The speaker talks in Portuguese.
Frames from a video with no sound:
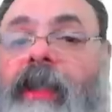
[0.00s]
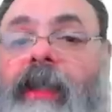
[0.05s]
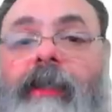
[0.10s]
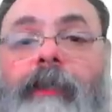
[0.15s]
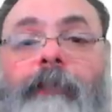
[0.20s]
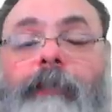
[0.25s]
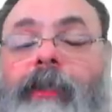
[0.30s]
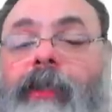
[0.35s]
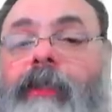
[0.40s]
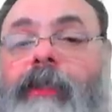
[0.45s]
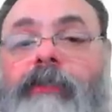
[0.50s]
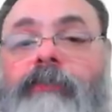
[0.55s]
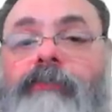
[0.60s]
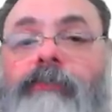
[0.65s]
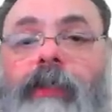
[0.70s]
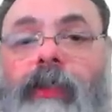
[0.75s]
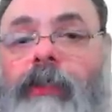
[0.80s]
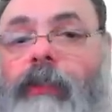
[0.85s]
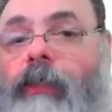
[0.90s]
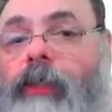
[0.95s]
aí para isso.
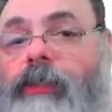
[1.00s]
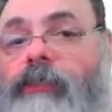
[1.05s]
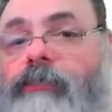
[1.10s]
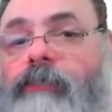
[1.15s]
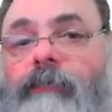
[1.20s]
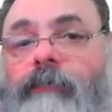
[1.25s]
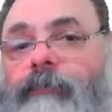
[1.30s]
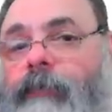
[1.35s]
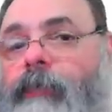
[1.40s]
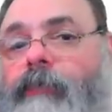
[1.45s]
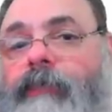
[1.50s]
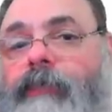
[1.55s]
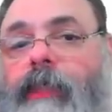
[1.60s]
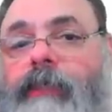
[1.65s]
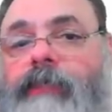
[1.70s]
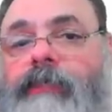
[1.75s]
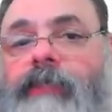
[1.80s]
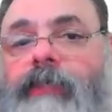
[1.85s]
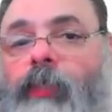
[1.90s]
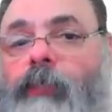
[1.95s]
É lógico, eles,
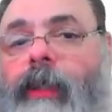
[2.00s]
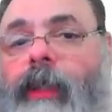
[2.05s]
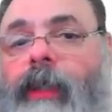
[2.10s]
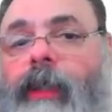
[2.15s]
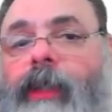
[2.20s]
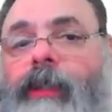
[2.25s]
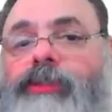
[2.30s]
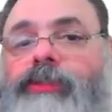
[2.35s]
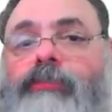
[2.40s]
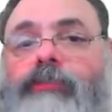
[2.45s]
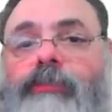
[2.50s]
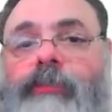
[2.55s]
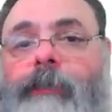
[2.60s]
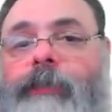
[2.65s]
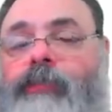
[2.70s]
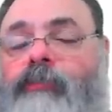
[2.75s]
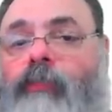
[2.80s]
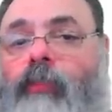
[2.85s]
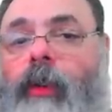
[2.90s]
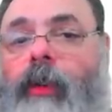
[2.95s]
eles, são uma rede
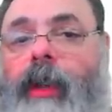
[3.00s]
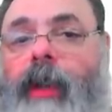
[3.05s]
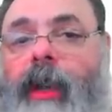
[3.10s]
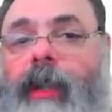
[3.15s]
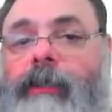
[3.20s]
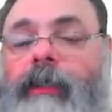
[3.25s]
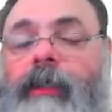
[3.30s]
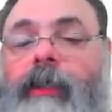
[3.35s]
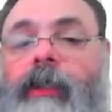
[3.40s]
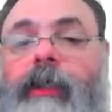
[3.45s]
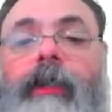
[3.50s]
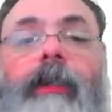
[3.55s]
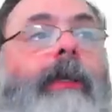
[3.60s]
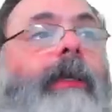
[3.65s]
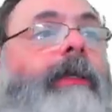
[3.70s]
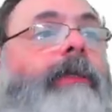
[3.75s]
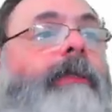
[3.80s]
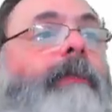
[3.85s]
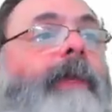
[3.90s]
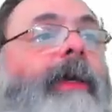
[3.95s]
justamente focada
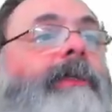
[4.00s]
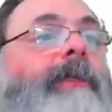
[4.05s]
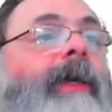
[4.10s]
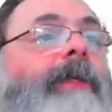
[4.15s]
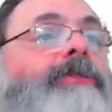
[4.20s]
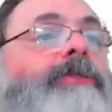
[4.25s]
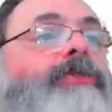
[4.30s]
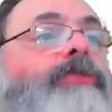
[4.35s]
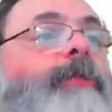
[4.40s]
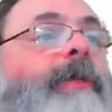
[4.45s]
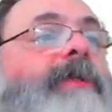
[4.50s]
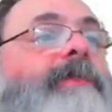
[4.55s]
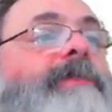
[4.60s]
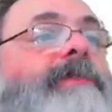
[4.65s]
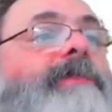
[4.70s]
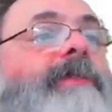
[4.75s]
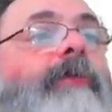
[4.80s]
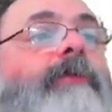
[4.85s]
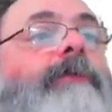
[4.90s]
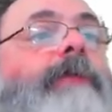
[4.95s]
em liberdade de
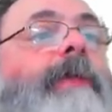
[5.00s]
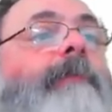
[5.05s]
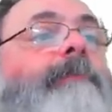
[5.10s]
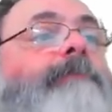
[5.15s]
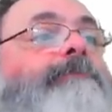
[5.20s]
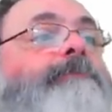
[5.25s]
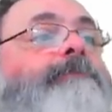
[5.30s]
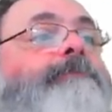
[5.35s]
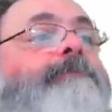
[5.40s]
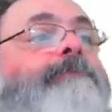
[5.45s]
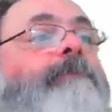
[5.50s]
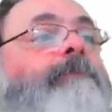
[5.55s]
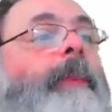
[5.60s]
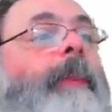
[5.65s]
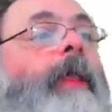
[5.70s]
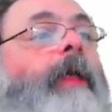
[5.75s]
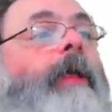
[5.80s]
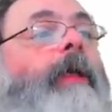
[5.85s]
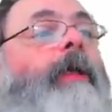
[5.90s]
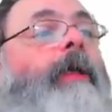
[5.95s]
expressão, né?
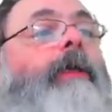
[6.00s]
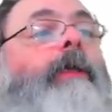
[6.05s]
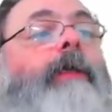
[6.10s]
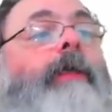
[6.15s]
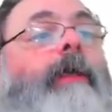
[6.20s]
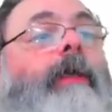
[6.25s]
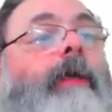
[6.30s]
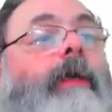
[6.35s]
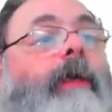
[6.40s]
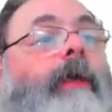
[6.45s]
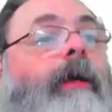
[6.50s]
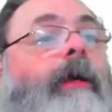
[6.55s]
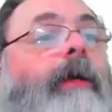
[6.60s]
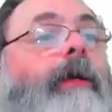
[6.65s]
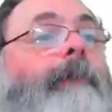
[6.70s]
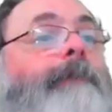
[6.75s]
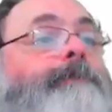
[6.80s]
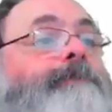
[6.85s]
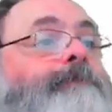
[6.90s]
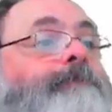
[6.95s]
E
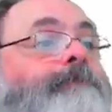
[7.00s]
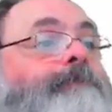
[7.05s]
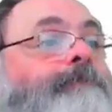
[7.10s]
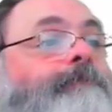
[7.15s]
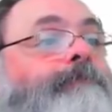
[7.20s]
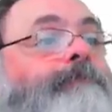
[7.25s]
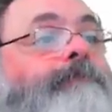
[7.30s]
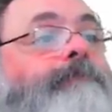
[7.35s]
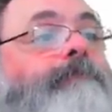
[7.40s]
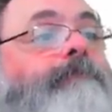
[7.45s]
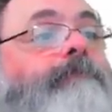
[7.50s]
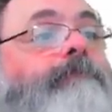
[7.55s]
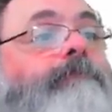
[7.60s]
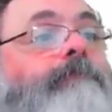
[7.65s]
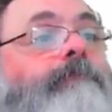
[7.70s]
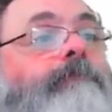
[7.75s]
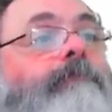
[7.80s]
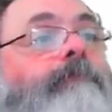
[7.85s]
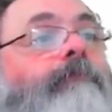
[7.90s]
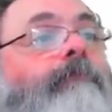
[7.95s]
é,
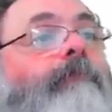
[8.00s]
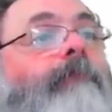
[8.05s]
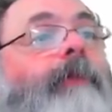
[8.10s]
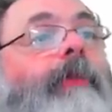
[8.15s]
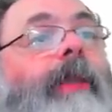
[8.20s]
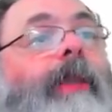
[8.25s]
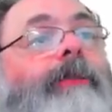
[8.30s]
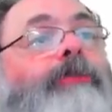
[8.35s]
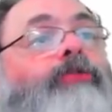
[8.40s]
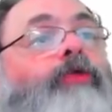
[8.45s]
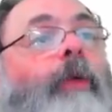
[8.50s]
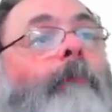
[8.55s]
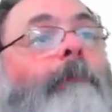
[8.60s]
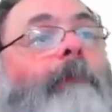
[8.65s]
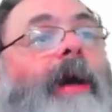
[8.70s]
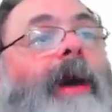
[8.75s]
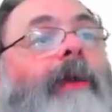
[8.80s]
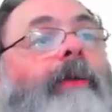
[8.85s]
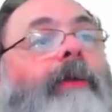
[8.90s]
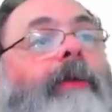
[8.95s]
eles
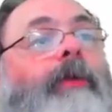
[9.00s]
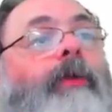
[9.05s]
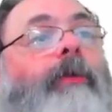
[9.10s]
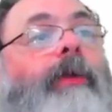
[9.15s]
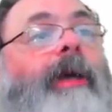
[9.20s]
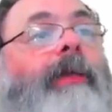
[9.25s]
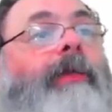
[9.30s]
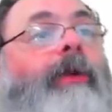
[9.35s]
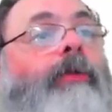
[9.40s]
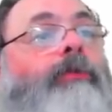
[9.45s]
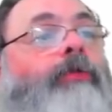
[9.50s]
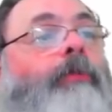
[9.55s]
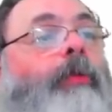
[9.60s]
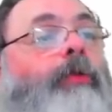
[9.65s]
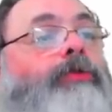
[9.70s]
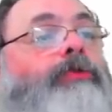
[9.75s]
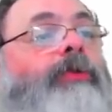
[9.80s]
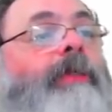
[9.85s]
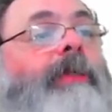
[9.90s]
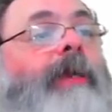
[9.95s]
comparam aqui o canal do
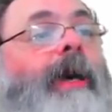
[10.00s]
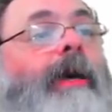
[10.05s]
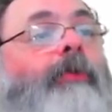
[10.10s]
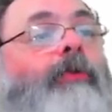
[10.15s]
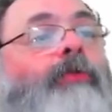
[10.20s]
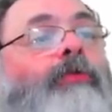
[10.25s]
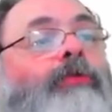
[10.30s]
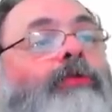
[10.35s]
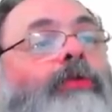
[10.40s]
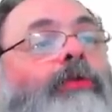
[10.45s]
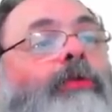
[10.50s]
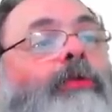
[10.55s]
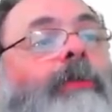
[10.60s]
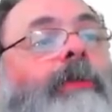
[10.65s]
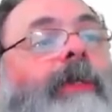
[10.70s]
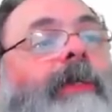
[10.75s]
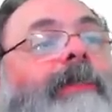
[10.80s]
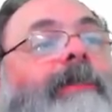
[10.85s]
Bolsonaro com o do Lula, que